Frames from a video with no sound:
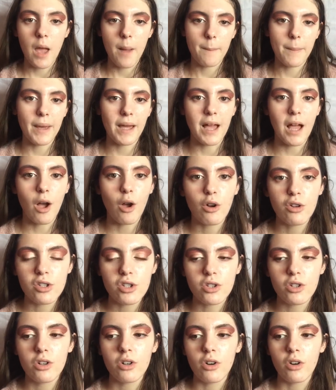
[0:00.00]

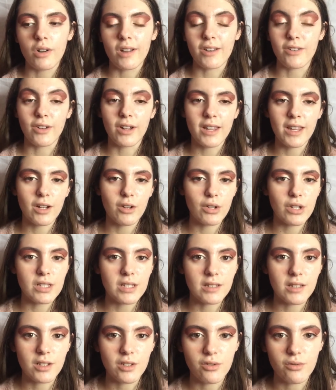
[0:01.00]
pegajoso o que no queda con
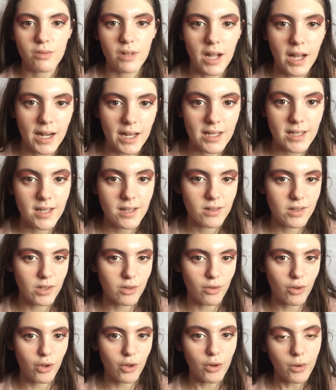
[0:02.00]
esa textura grasa,
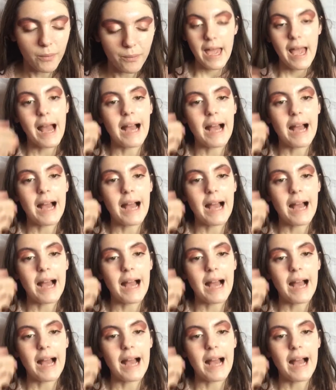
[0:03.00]
entiendo yo.